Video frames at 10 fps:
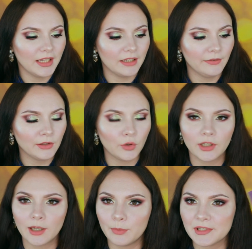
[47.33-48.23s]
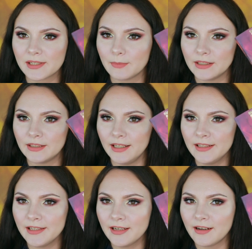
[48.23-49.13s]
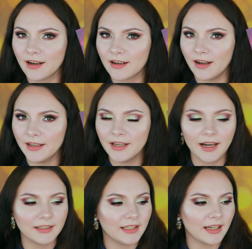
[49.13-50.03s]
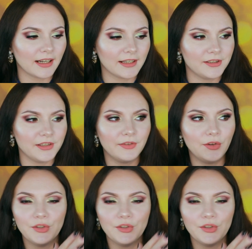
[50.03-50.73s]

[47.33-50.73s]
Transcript: И вы только посмотрите, какая она красивая.